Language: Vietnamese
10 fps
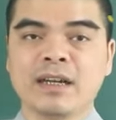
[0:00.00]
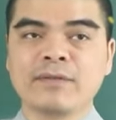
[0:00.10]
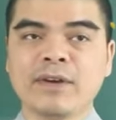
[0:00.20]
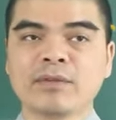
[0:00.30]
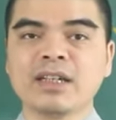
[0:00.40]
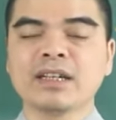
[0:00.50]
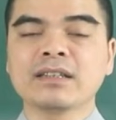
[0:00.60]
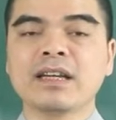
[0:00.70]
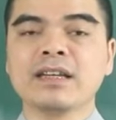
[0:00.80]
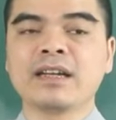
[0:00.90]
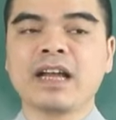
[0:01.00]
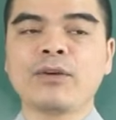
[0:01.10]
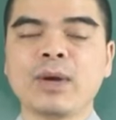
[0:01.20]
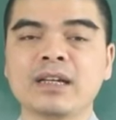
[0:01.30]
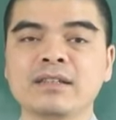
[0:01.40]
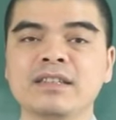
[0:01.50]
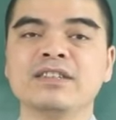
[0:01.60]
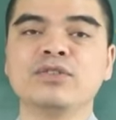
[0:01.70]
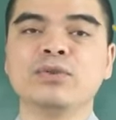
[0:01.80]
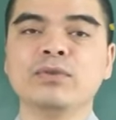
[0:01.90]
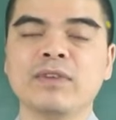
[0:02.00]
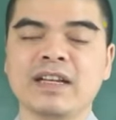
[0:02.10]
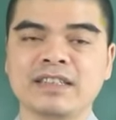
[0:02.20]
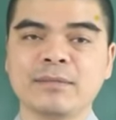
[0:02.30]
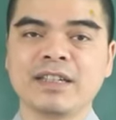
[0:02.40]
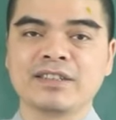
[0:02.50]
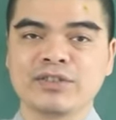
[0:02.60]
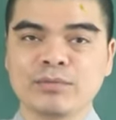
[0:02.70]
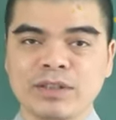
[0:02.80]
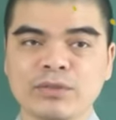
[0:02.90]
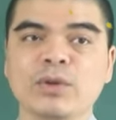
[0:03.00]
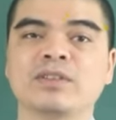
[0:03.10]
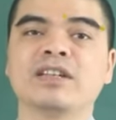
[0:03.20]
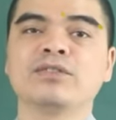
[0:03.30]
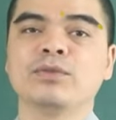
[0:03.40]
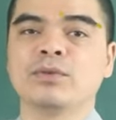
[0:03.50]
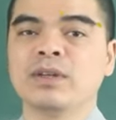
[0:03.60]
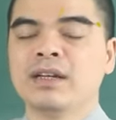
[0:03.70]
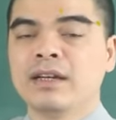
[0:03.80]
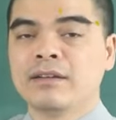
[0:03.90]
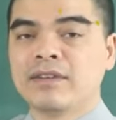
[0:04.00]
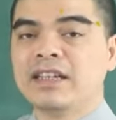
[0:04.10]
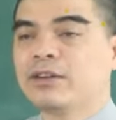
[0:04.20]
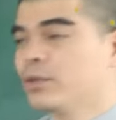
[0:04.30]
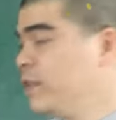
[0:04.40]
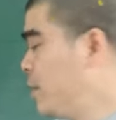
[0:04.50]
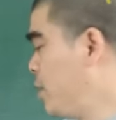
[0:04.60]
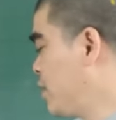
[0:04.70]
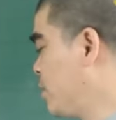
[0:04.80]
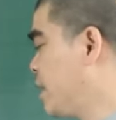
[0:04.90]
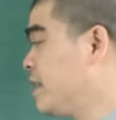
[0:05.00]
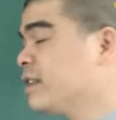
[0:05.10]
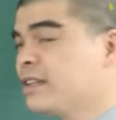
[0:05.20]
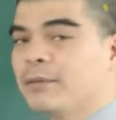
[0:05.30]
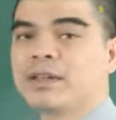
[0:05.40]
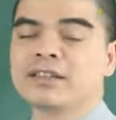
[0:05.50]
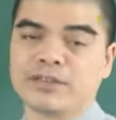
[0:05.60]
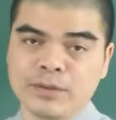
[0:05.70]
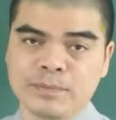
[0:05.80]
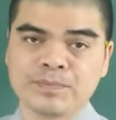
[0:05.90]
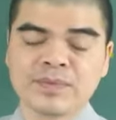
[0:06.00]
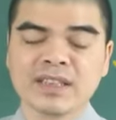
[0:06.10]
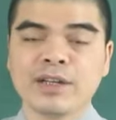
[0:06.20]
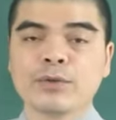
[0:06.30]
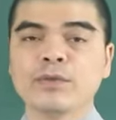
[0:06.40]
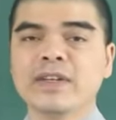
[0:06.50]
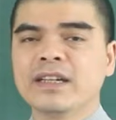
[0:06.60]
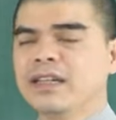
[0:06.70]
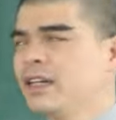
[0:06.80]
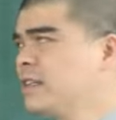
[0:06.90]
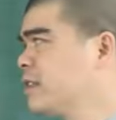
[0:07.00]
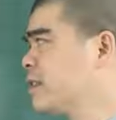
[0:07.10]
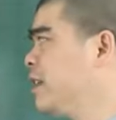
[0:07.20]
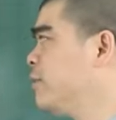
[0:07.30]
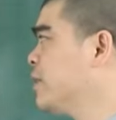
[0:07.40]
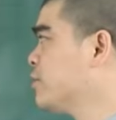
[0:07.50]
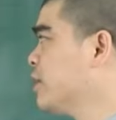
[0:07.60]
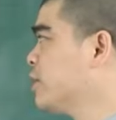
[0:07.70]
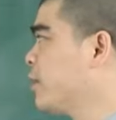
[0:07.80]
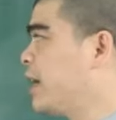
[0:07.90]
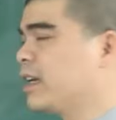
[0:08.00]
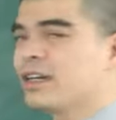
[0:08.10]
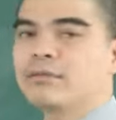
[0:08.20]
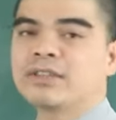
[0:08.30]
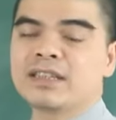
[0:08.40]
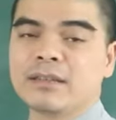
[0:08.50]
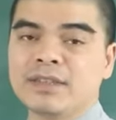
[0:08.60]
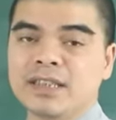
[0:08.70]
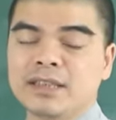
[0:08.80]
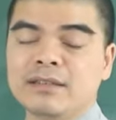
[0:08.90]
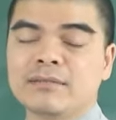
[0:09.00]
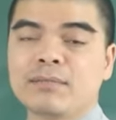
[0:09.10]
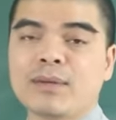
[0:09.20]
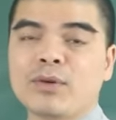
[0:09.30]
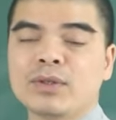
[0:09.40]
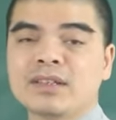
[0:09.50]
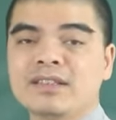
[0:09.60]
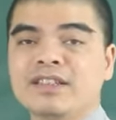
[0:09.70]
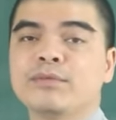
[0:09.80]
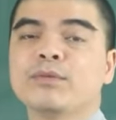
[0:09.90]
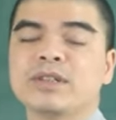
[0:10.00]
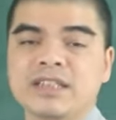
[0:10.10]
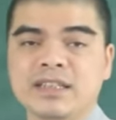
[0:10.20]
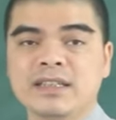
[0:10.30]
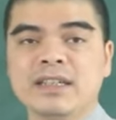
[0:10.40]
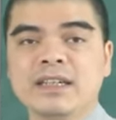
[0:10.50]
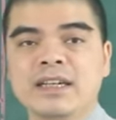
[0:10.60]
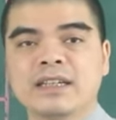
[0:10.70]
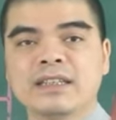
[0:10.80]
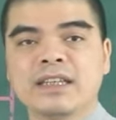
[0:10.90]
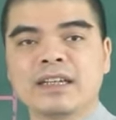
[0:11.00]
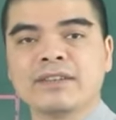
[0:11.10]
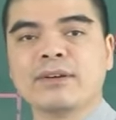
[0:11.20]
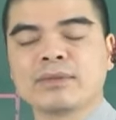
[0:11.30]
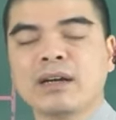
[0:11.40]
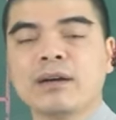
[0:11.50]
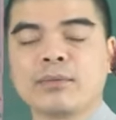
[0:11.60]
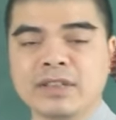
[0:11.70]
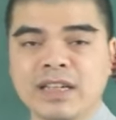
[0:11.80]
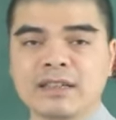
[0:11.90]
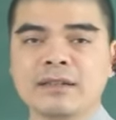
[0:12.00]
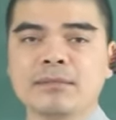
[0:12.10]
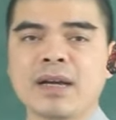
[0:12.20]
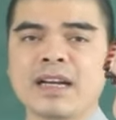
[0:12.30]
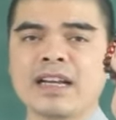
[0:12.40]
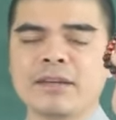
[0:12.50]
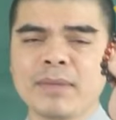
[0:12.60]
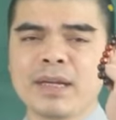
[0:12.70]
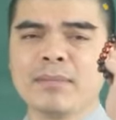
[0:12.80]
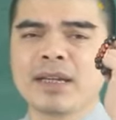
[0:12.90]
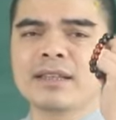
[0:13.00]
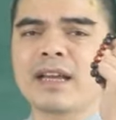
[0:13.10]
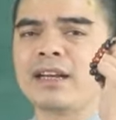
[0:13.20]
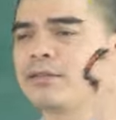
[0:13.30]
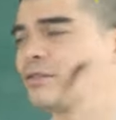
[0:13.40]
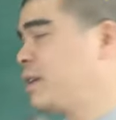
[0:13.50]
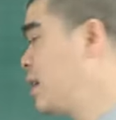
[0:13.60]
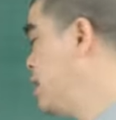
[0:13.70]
À, vòng đã được các thầy khai quang chỉ chú và xem ngày sử dụng theo tuổi của gia chủ. Vậy nên quý vị hoàn toàn yên tâm khi sử dụng. Quý vị cứ liên hệ trực tiếp với số điện thoại 0989 34 9119 để thỉnh cái vòng tam hợp quý nhân mang lại cái may mắn tài lộc trọn